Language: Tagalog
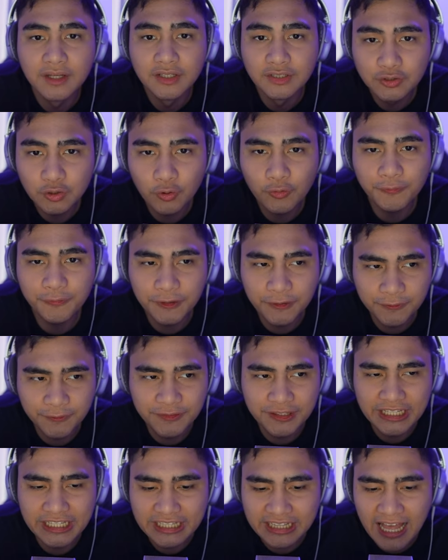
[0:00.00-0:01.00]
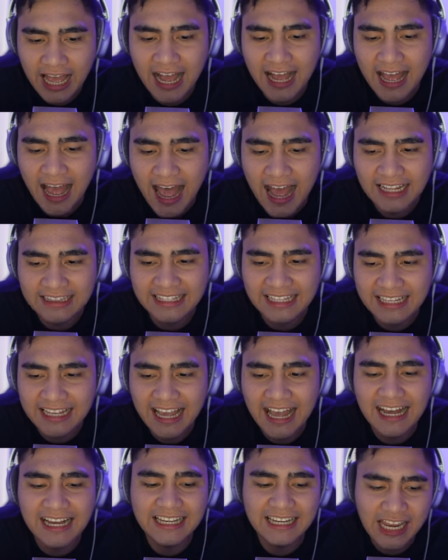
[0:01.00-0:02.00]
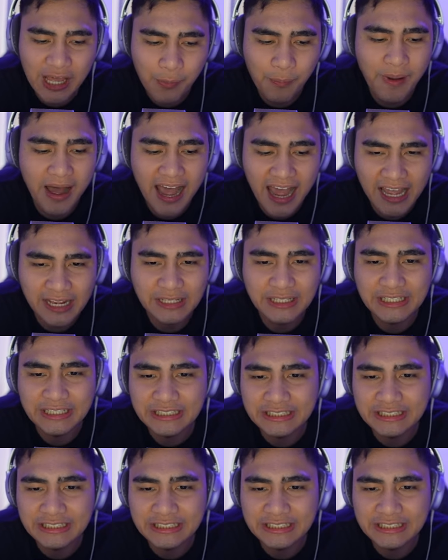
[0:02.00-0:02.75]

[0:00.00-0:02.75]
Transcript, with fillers: So, 15 ang ating kakalabanin